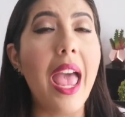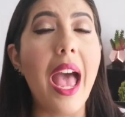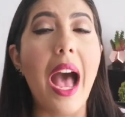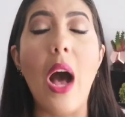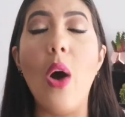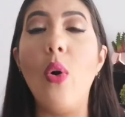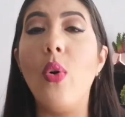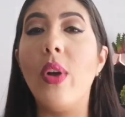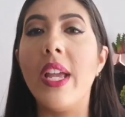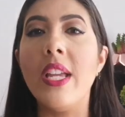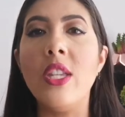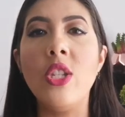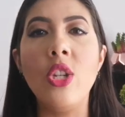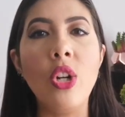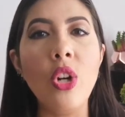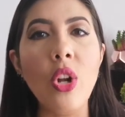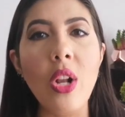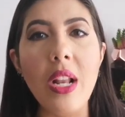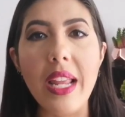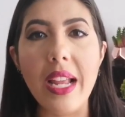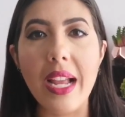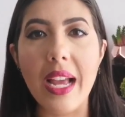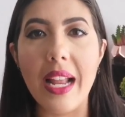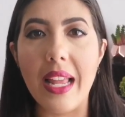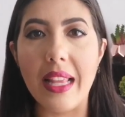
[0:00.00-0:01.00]
Aunque yo no
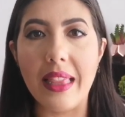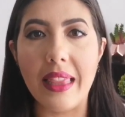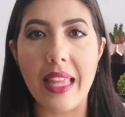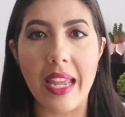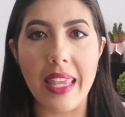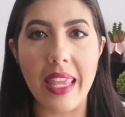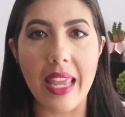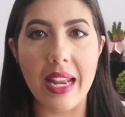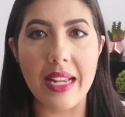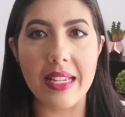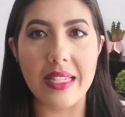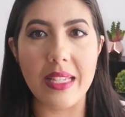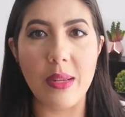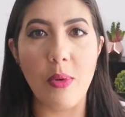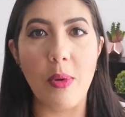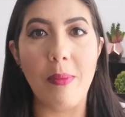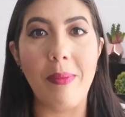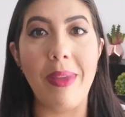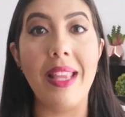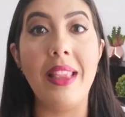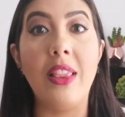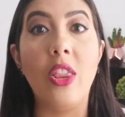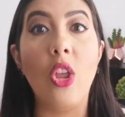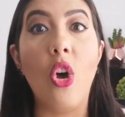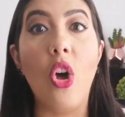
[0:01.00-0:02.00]
elija la talla en ese
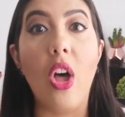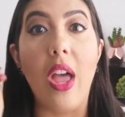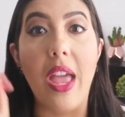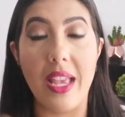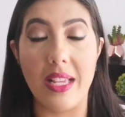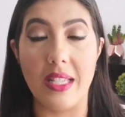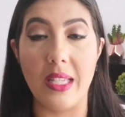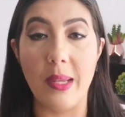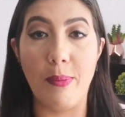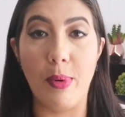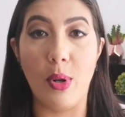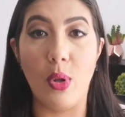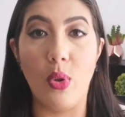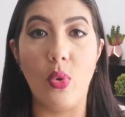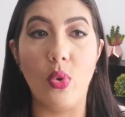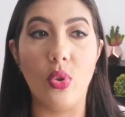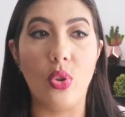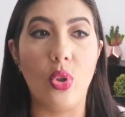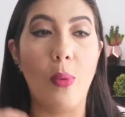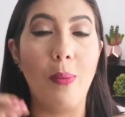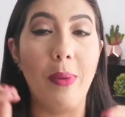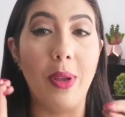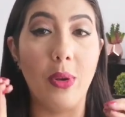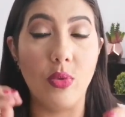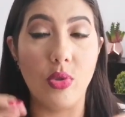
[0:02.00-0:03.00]
momento, ese
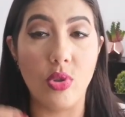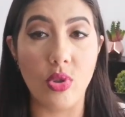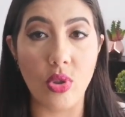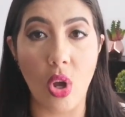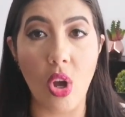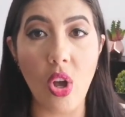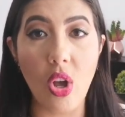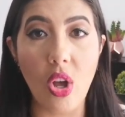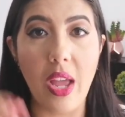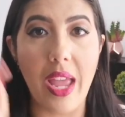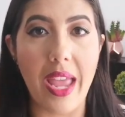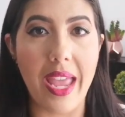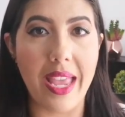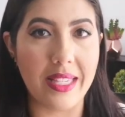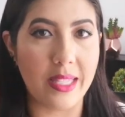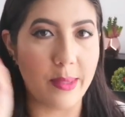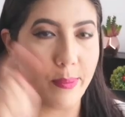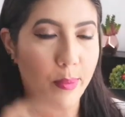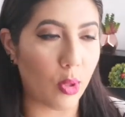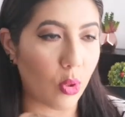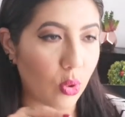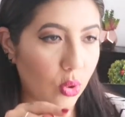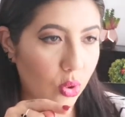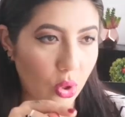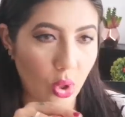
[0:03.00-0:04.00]
producto me gustó, ese
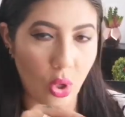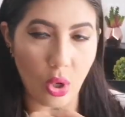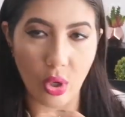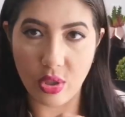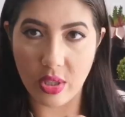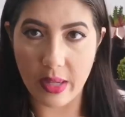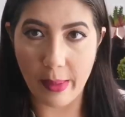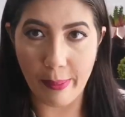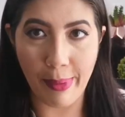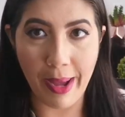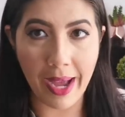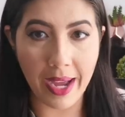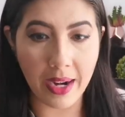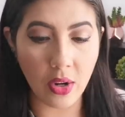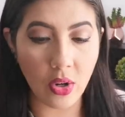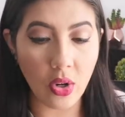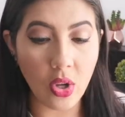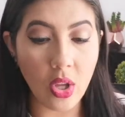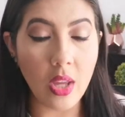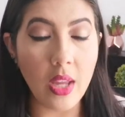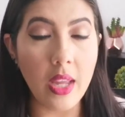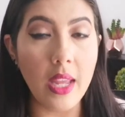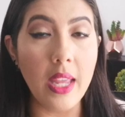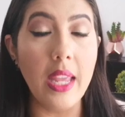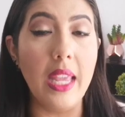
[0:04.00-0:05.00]
producto lo separo
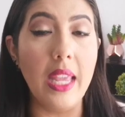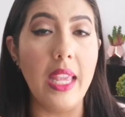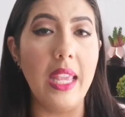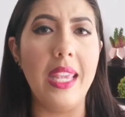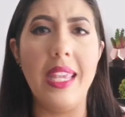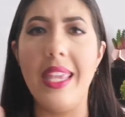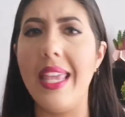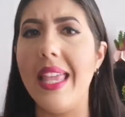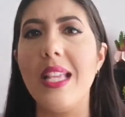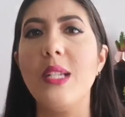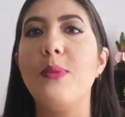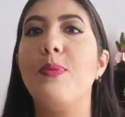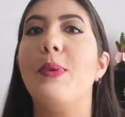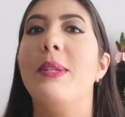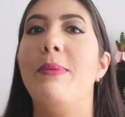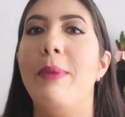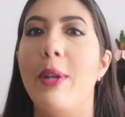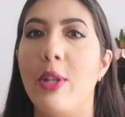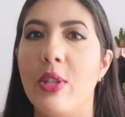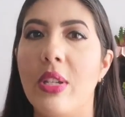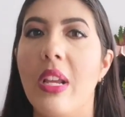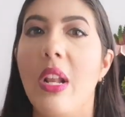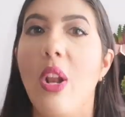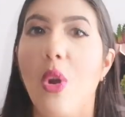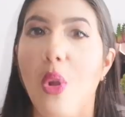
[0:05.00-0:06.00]
y ya después
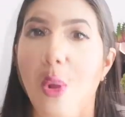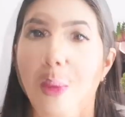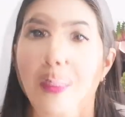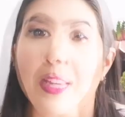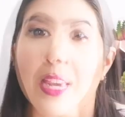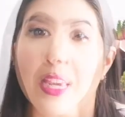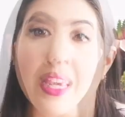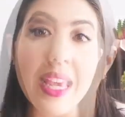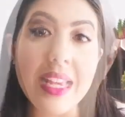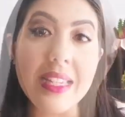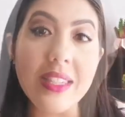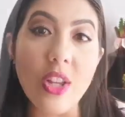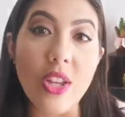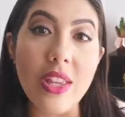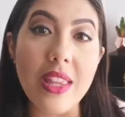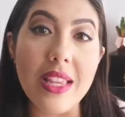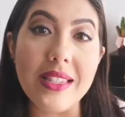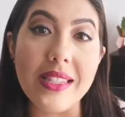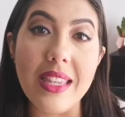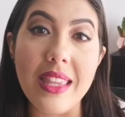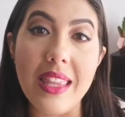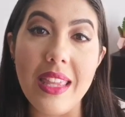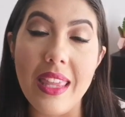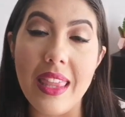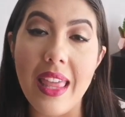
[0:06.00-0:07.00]
veo si lo compro. Es que ya estoy
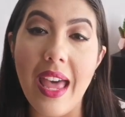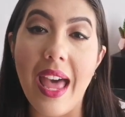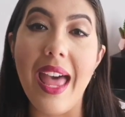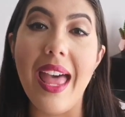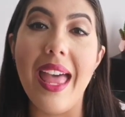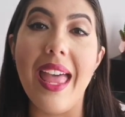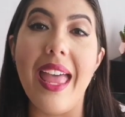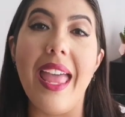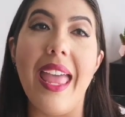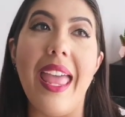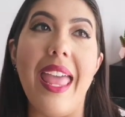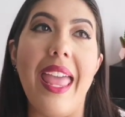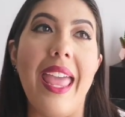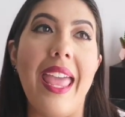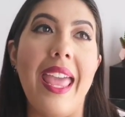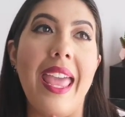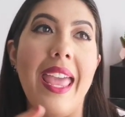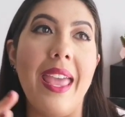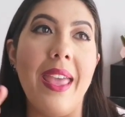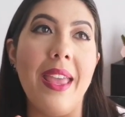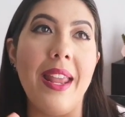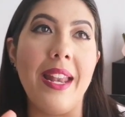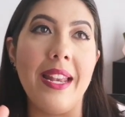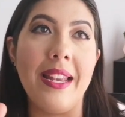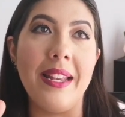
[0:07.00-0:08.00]
decidida
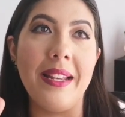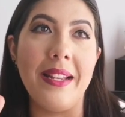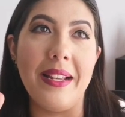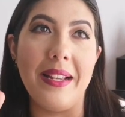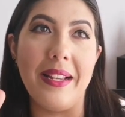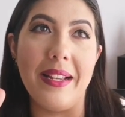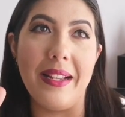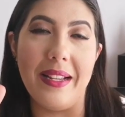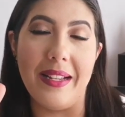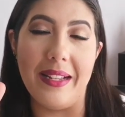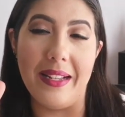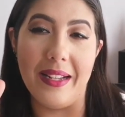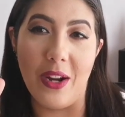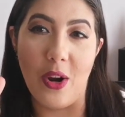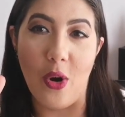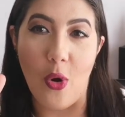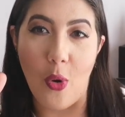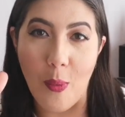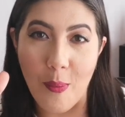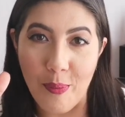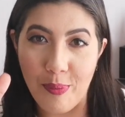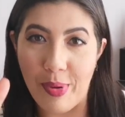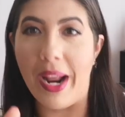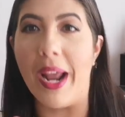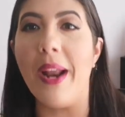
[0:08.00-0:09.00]
en
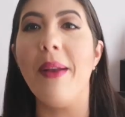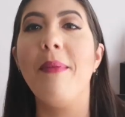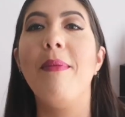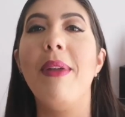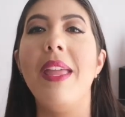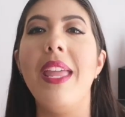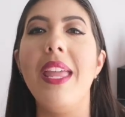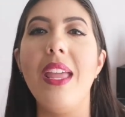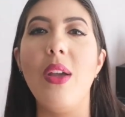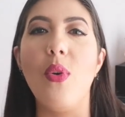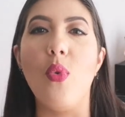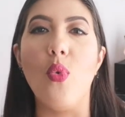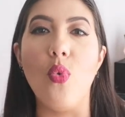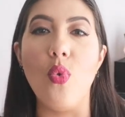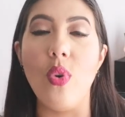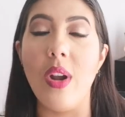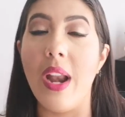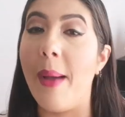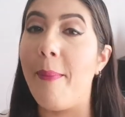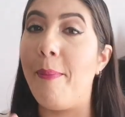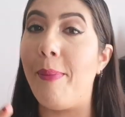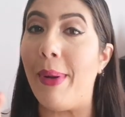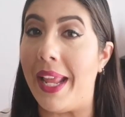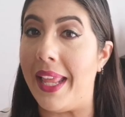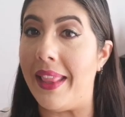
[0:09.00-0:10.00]
comprarme
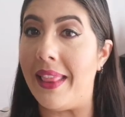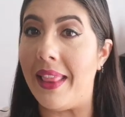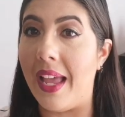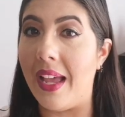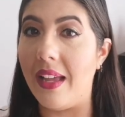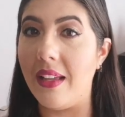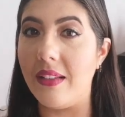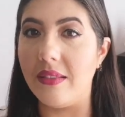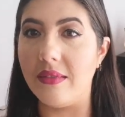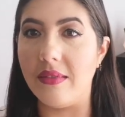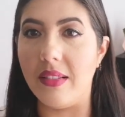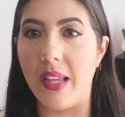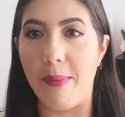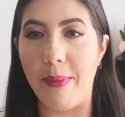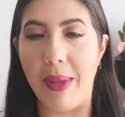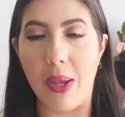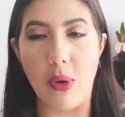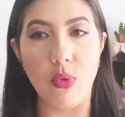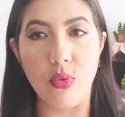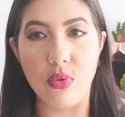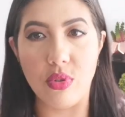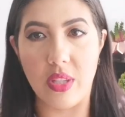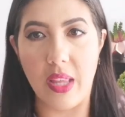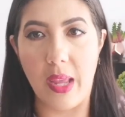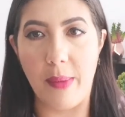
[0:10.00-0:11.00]
una prenda que me
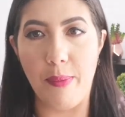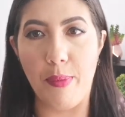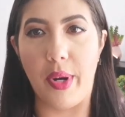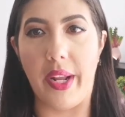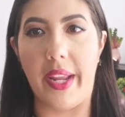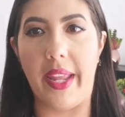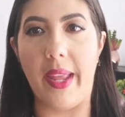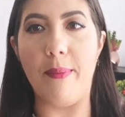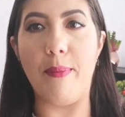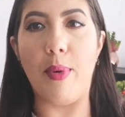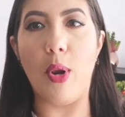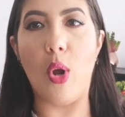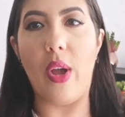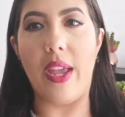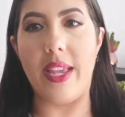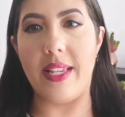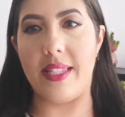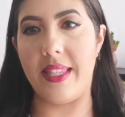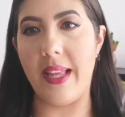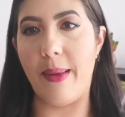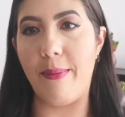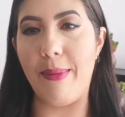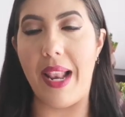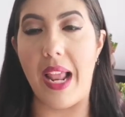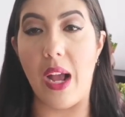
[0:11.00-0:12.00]
guste. Por ejemplo,
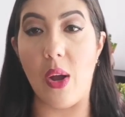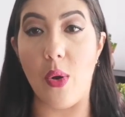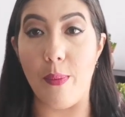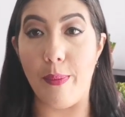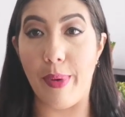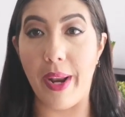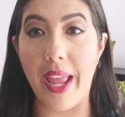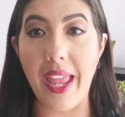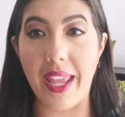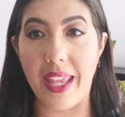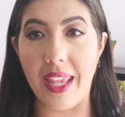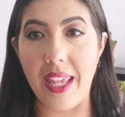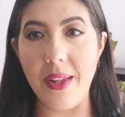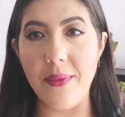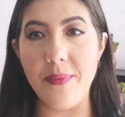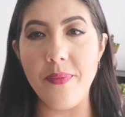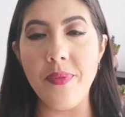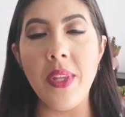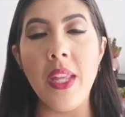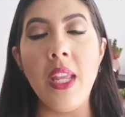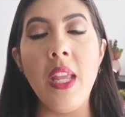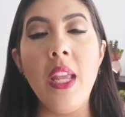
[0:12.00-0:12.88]
esta me la compré ahí.